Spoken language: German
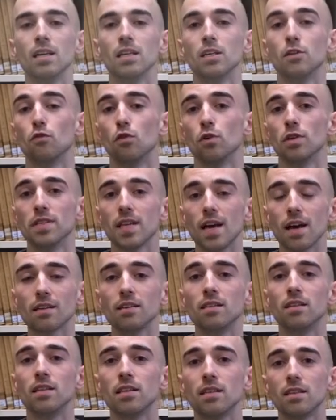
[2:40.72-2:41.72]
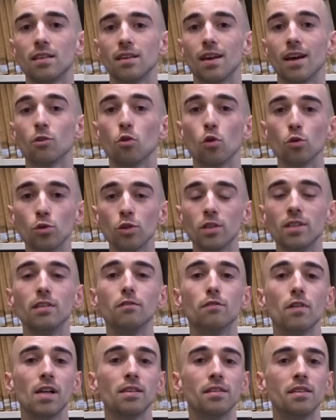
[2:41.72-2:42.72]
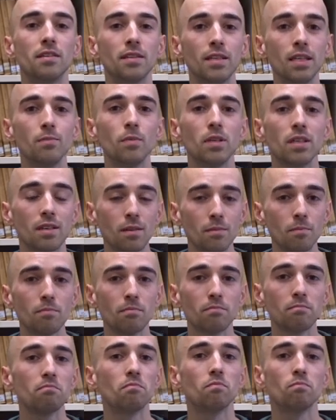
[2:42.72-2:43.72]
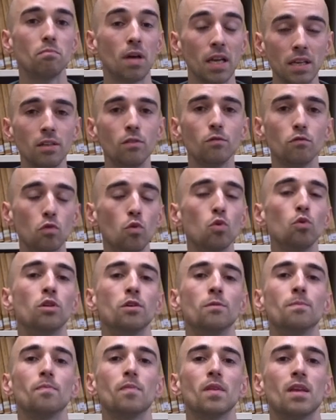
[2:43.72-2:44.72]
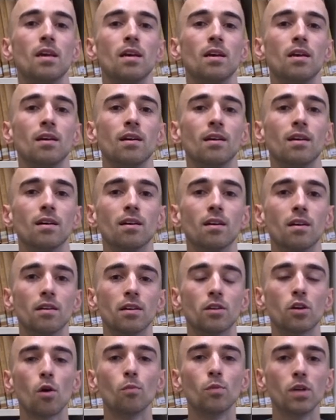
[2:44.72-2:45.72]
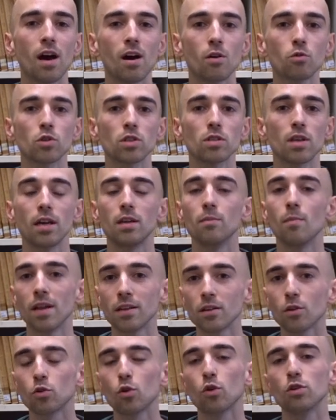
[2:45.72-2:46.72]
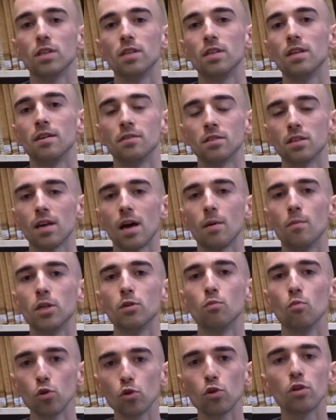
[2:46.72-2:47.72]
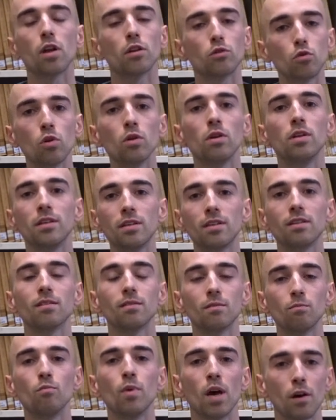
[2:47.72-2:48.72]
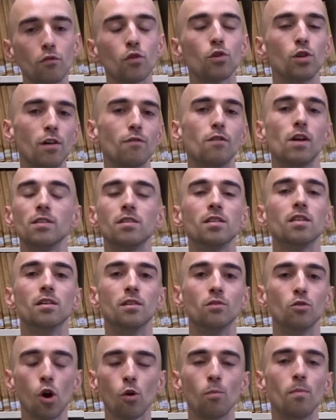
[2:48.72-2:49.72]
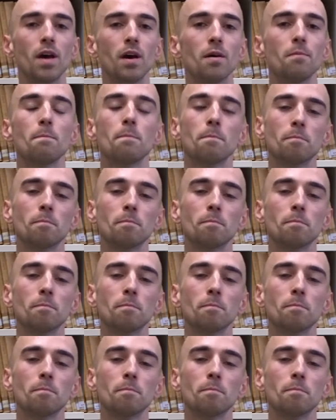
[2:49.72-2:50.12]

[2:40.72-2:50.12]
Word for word: Ich würde sagen, ich erkunde die Welt, indem ich in Berlin wohne. Äh, ich komme ja aus einem anderen Kontinent, aber ich möchte natürlich mehr von der Welt sehen, noch mehr.